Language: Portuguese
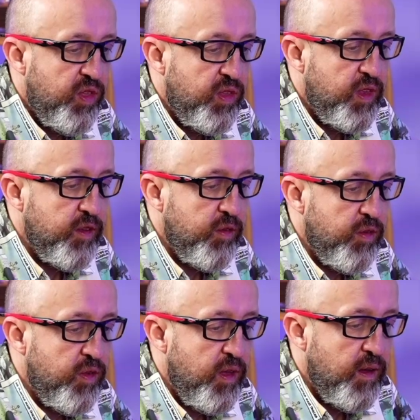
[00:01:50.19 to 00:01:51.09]

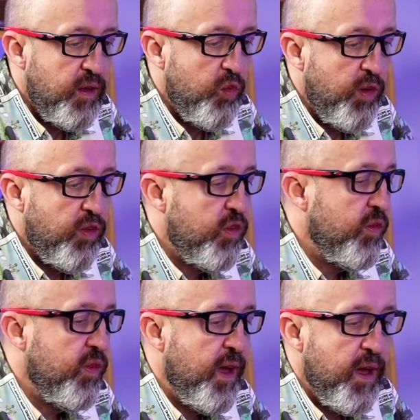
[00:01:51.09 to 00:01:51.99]
traduzir o
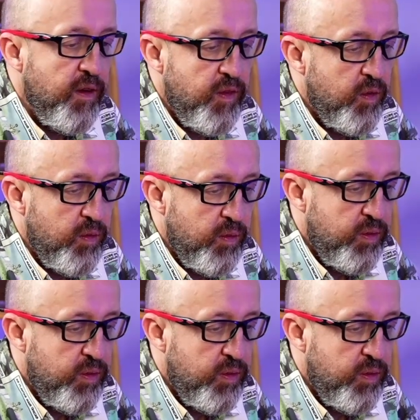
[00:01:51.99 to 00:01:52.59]
insondável,